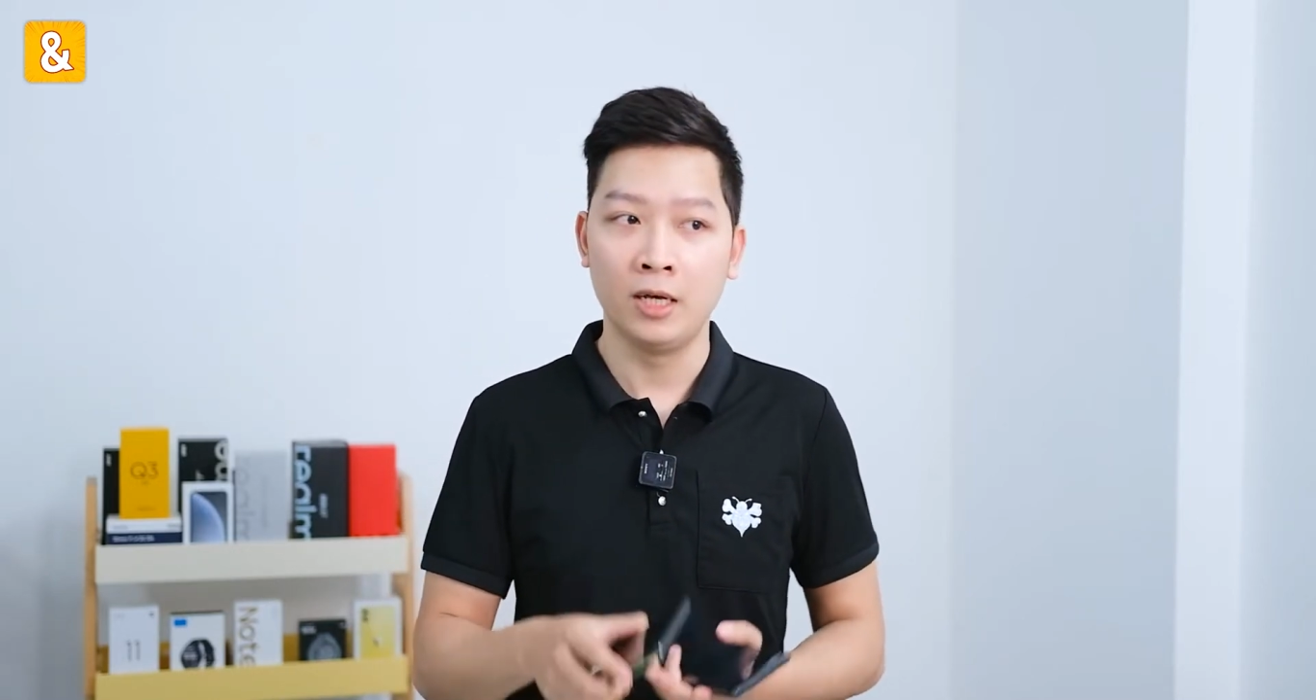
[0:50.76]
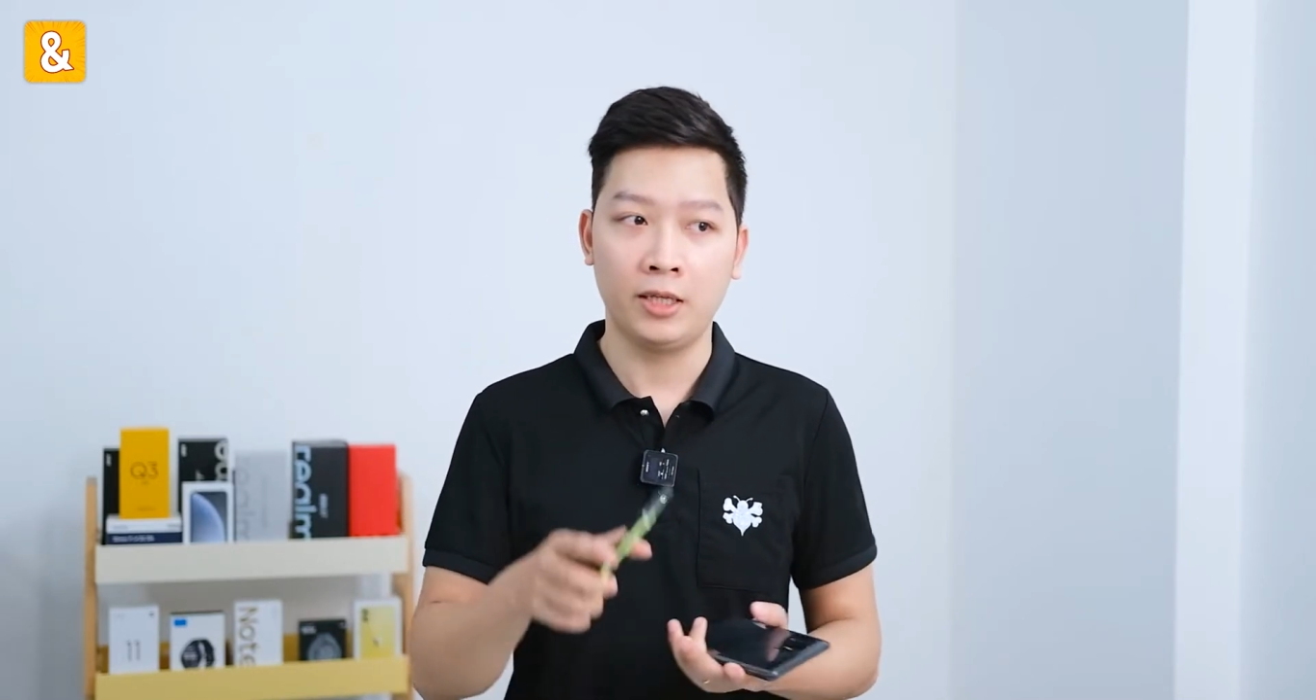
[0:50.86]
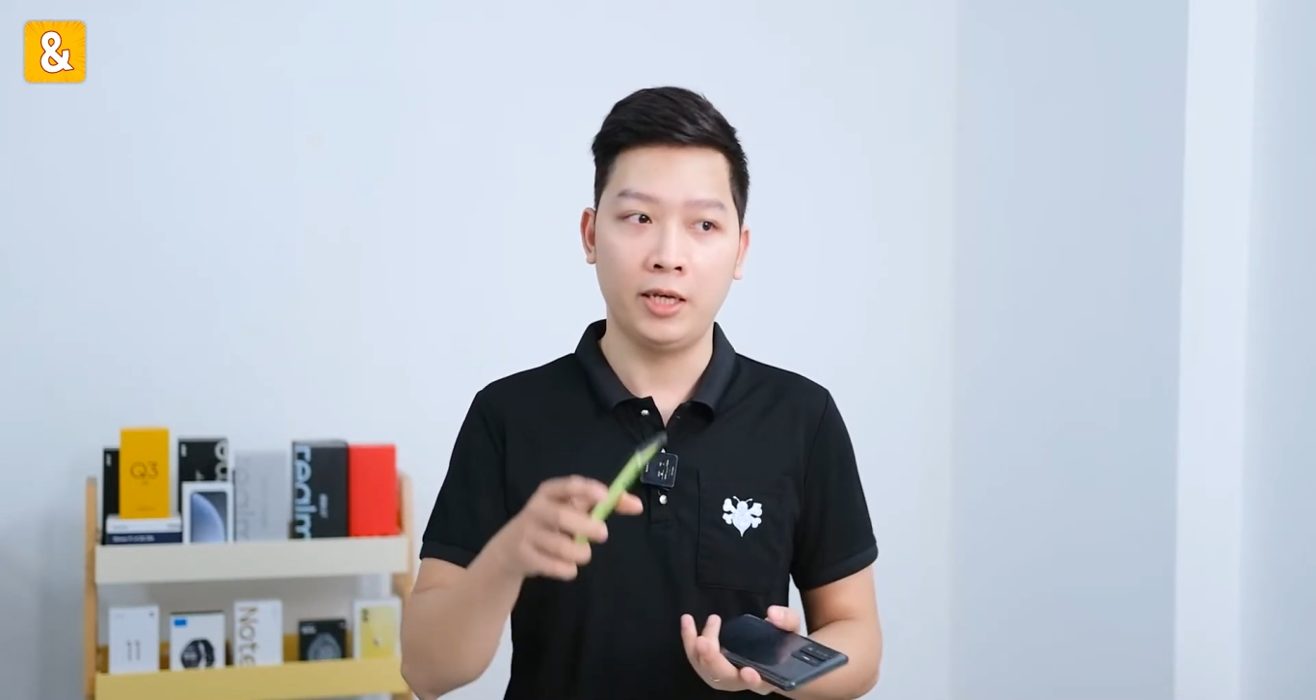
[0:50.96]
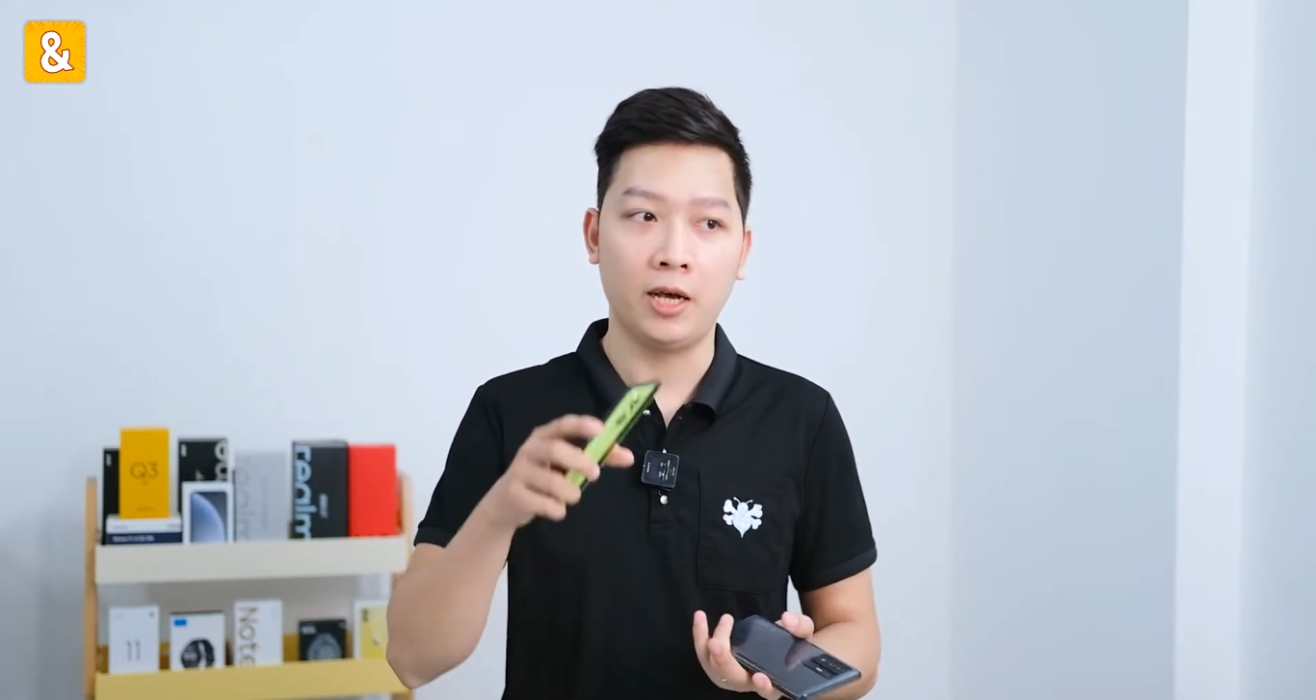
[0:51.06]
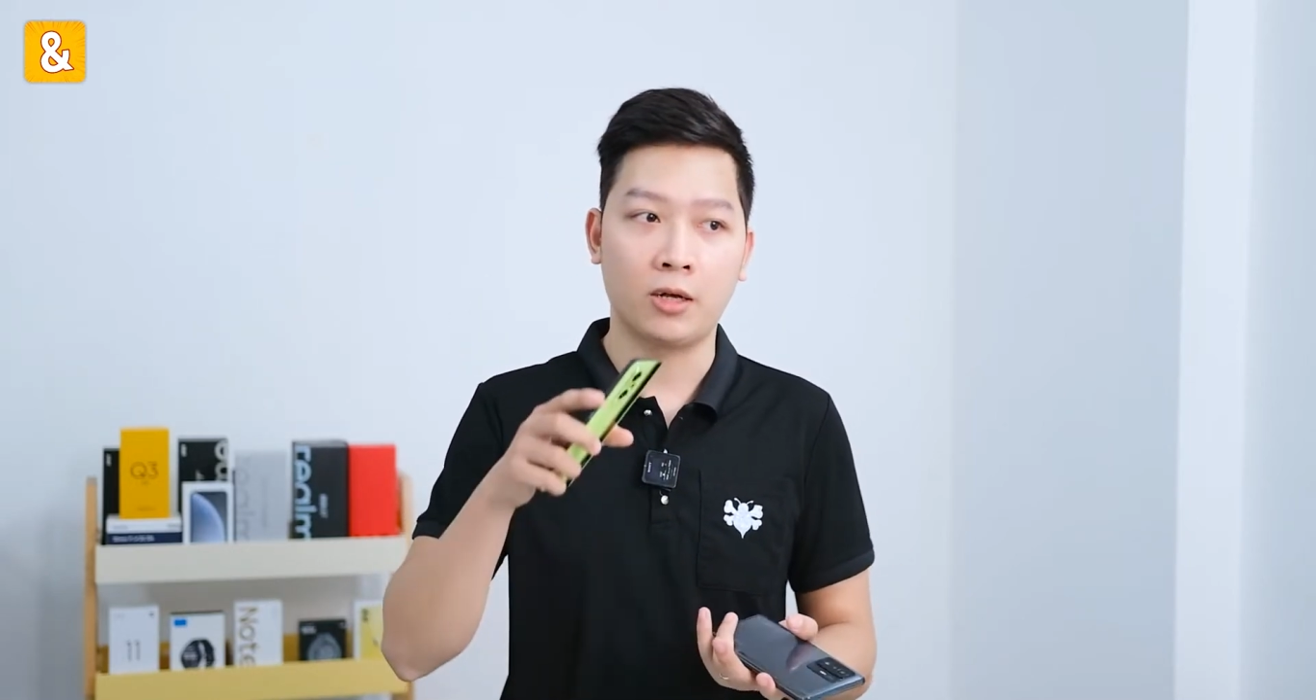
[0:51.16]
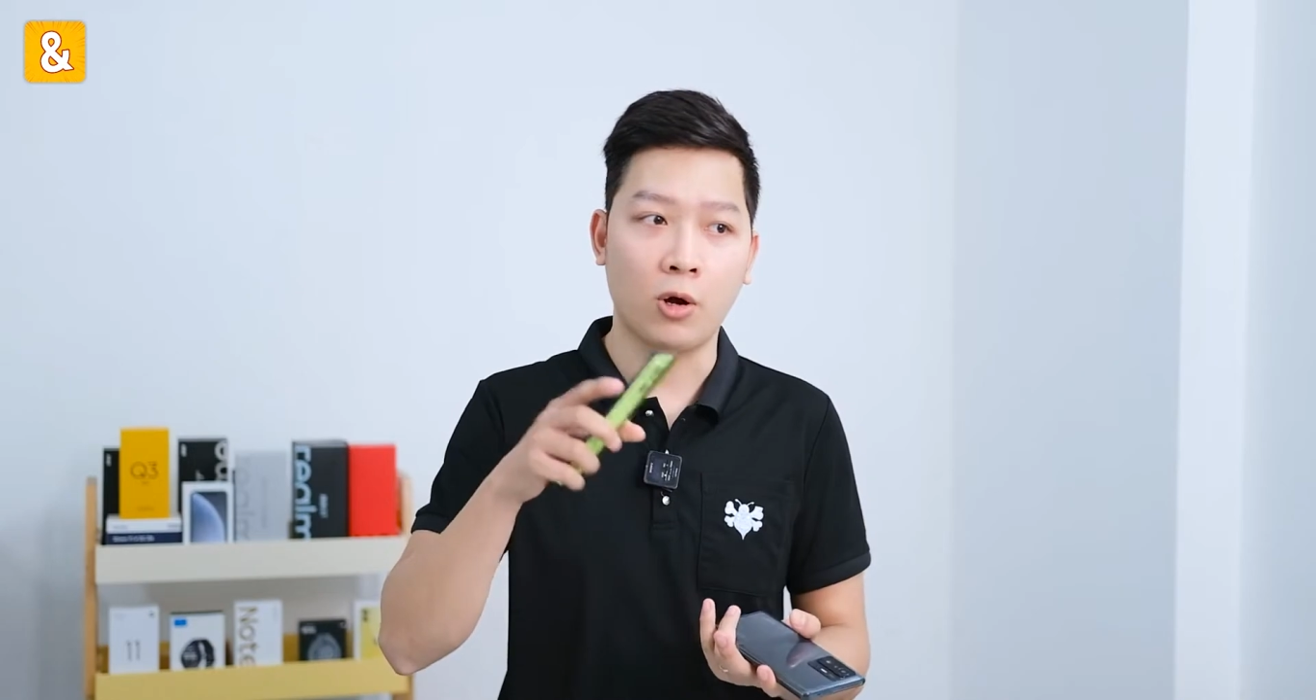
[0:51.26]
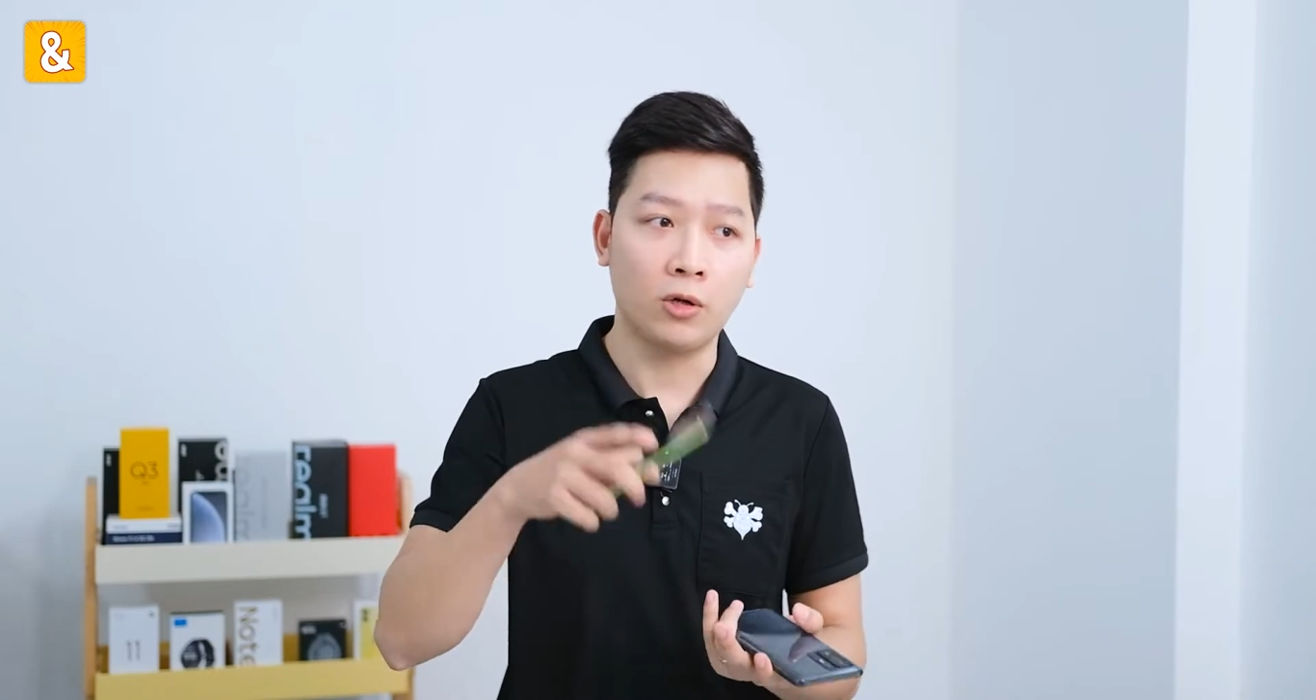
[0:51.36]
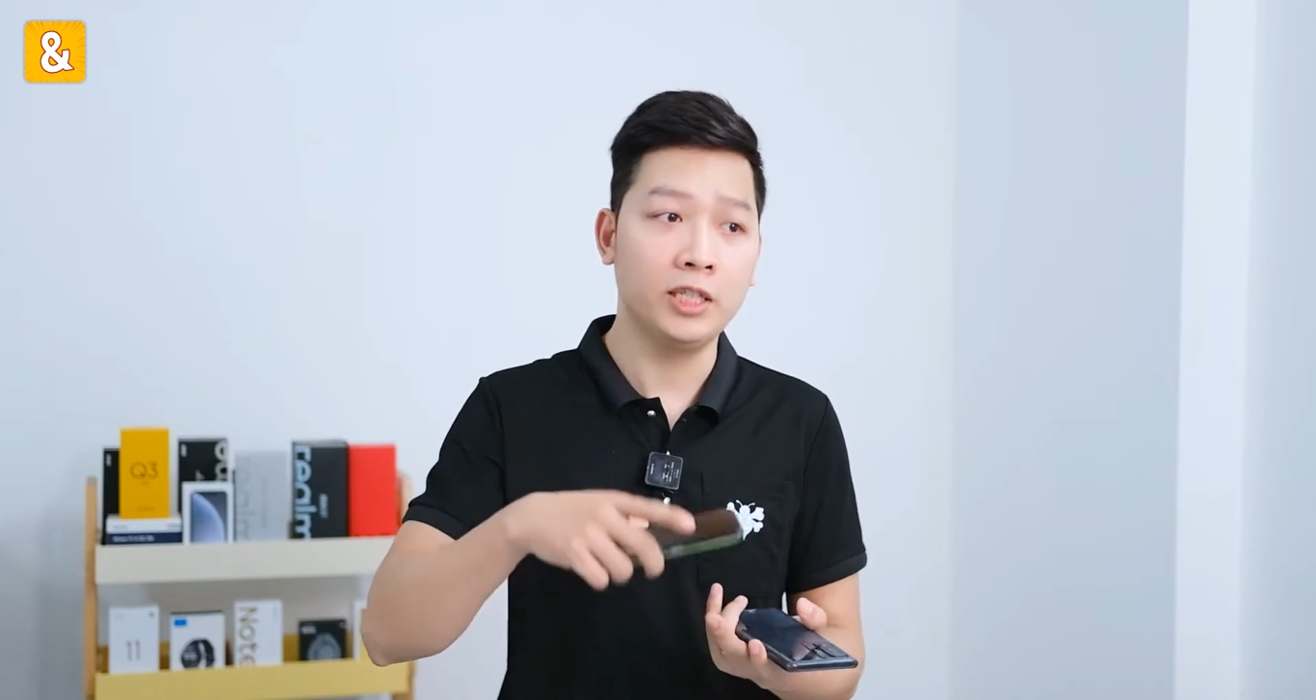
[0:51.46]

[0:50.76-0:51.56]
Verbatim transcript: thì à, có